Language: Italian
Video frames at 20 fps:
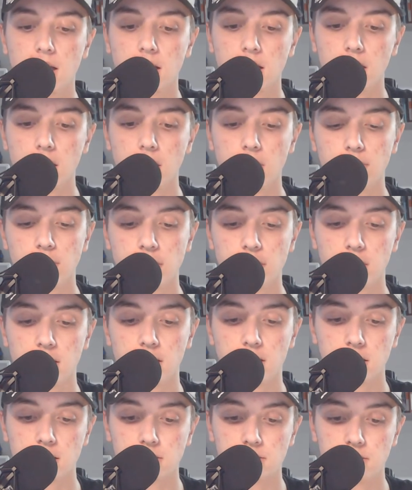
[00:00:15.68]
è ufficiale
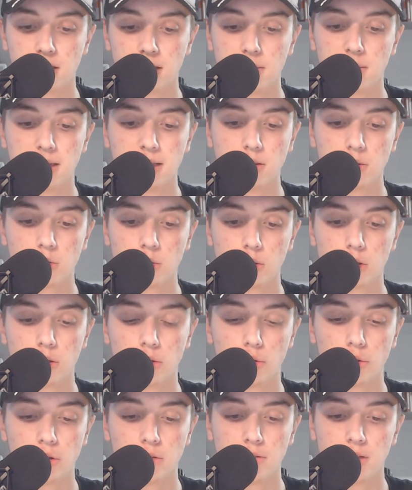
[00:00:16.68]
il trasferimento a
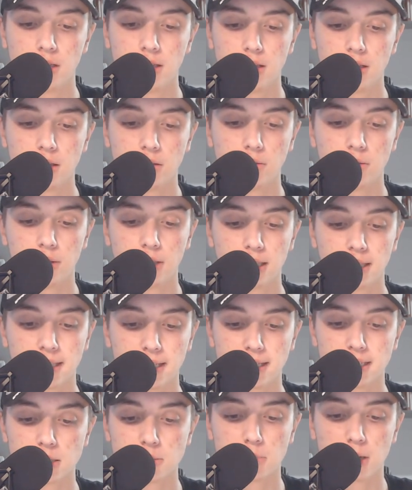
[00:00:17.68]
titolo definitivo di
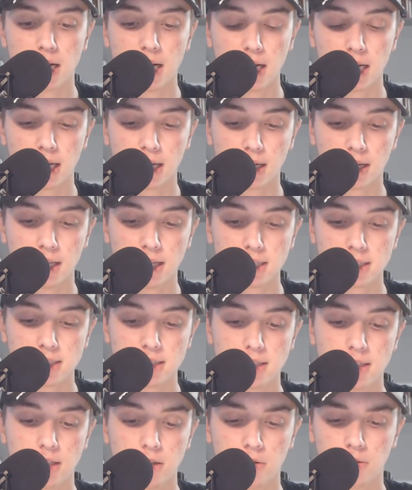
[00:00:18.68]
Andres Braga,
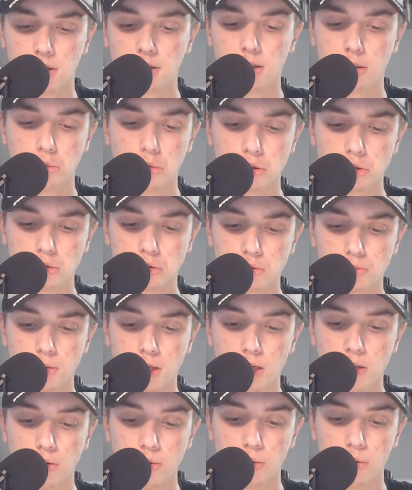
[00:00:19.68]
classe 92 se non
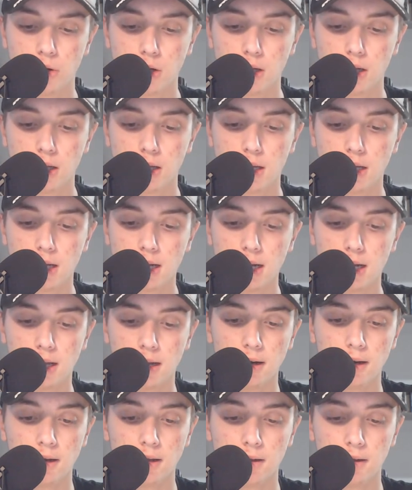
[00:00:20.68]
sbaglio,
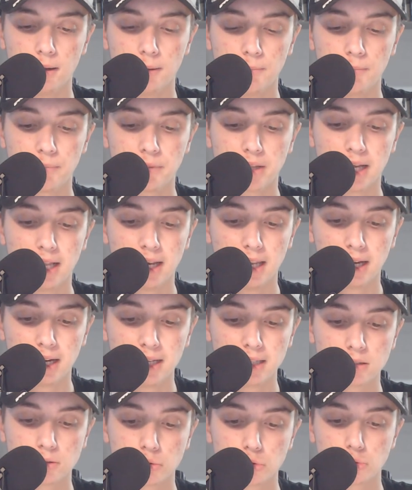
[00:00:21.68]
al,
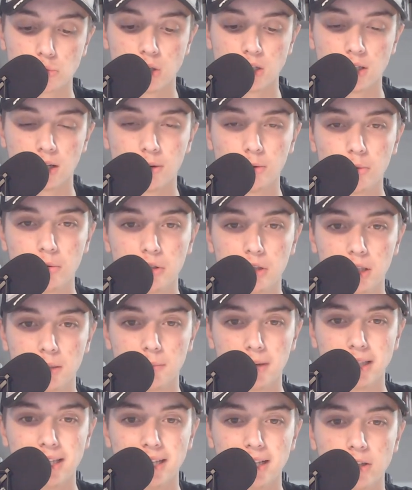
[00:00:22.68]
all'Arezzo, squadra
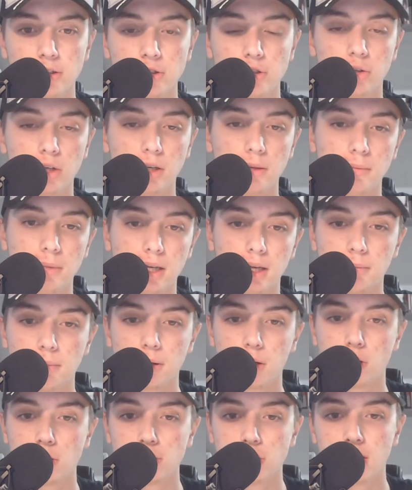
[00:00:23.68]
ultima nel girone B che
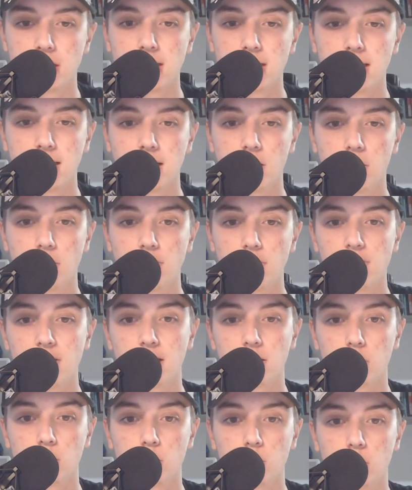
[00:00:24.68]
però c'è da dire gli ha
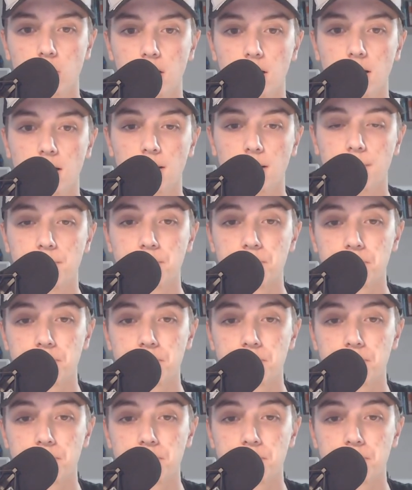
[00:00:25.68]
offerto il